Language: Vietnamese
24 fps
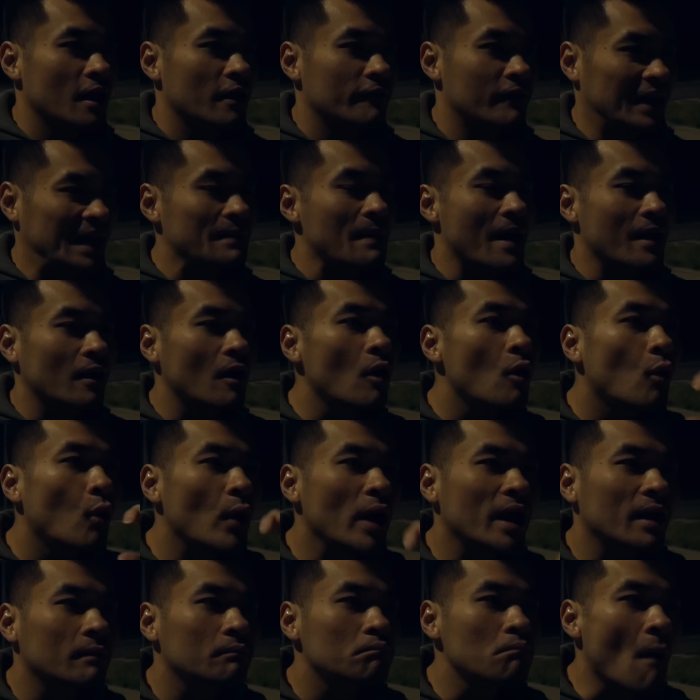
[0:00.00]
Và các bạn có
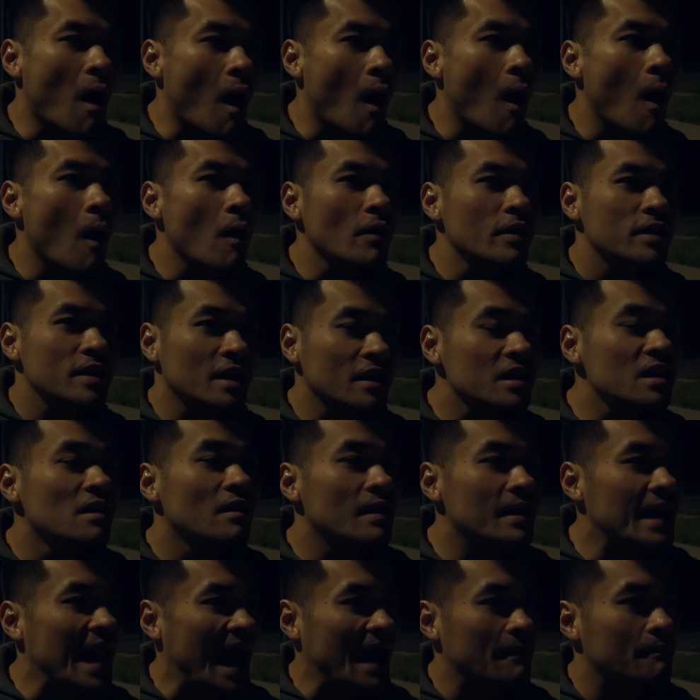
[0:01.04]
quyền bỏ những
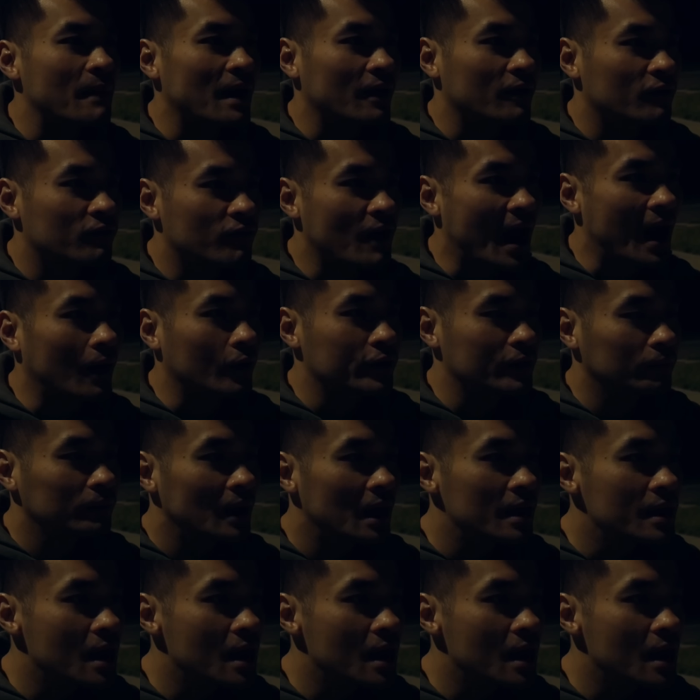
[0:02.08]
người lạ mặt vào trong thế